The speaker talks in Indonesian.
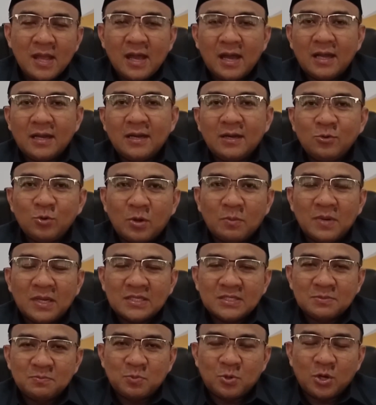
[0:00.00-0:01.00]
Ada
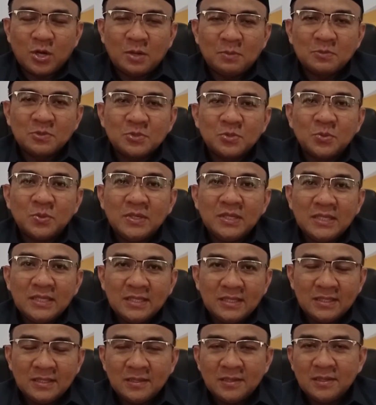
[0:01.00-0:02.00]
12 program studi
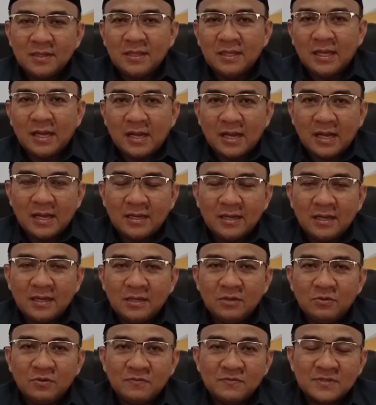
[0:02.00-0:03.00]
yang
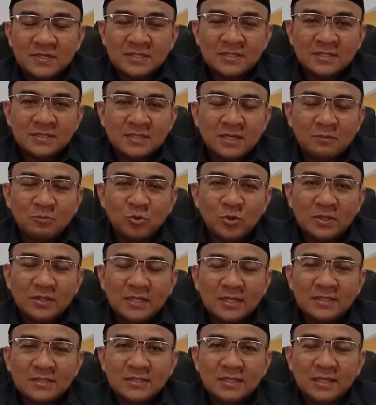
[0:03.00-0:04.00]
ada di Universitas Islam
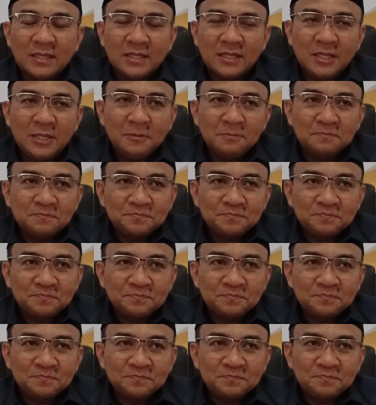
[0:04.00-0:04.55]
Kuantan Sinema.